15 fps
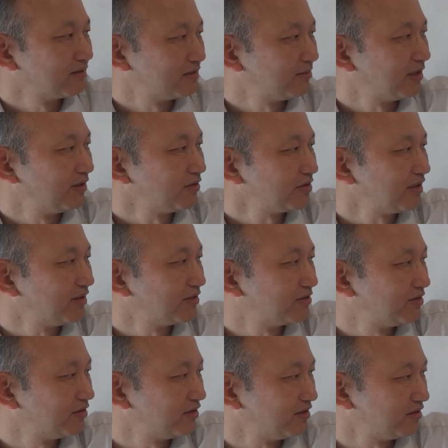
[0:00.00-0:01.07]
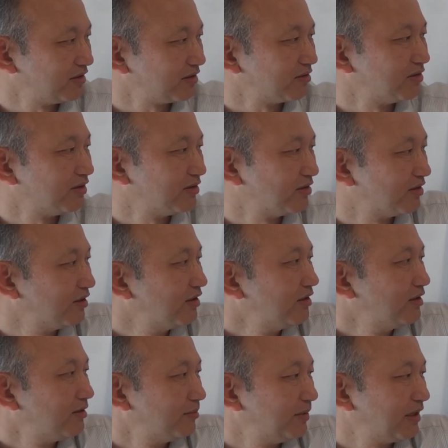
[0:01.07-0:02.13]
つまりロシアを中心にしたこの辺の
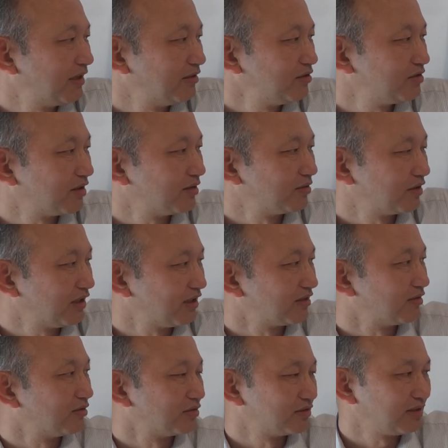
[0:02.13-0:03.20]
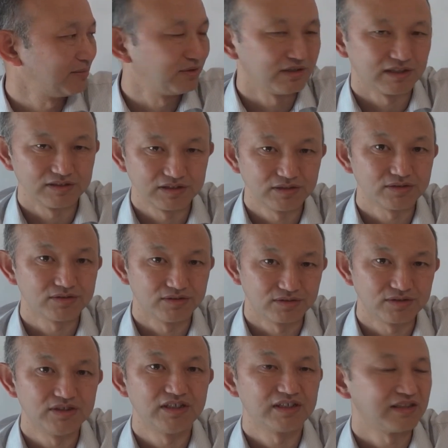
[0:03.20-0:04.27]
ベラルーシとかウクライナとか全部あの一つの
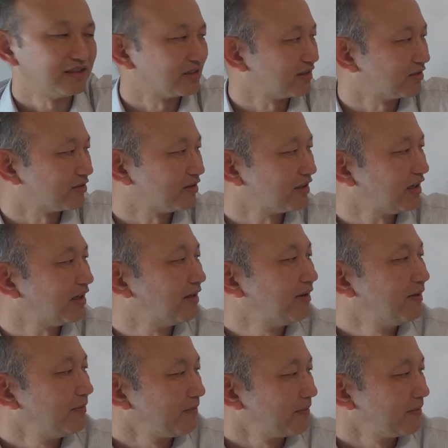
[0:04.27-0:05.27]
国だったんですけど、それが、